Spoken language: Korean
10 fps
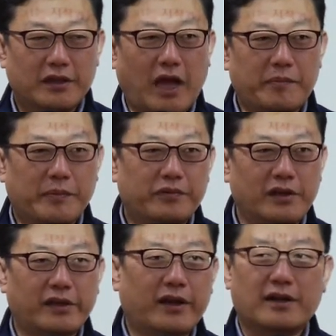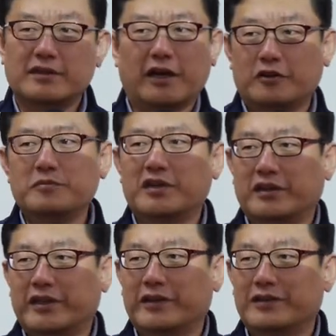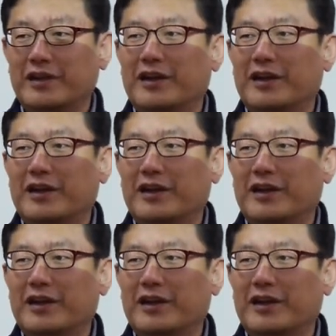답이 풀릴 때까지는 안 움직인대요.